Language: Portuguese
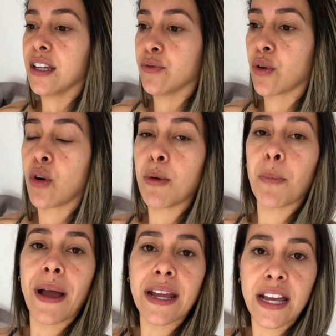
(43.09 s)
Eu vou com o
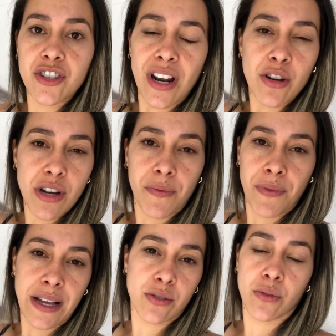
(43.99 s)
meu pai, que aí de lá eu já
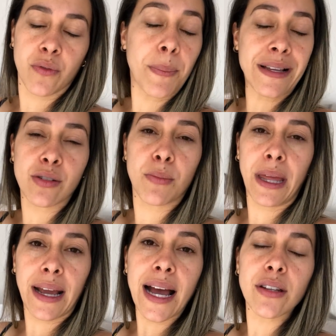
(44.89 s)
faço, eu passo no
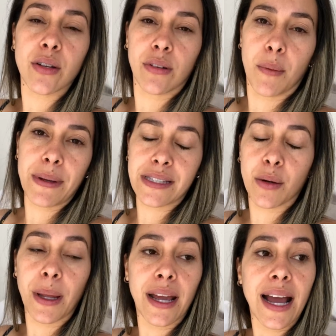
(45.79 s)
mercado, que eu tenho que passar
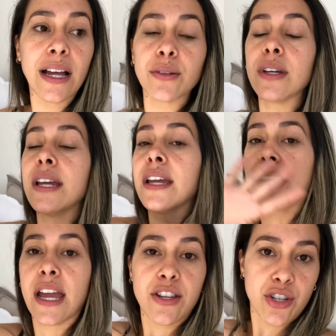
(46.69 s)
no mercado,
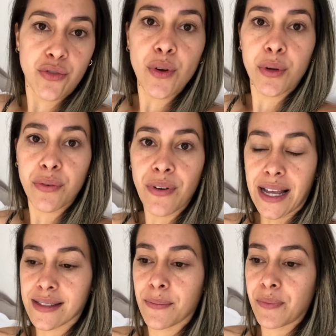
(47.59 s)
e aí a gente vê o que
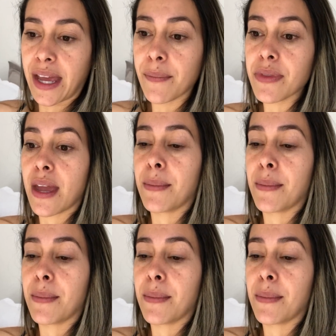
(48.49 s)
faz, né?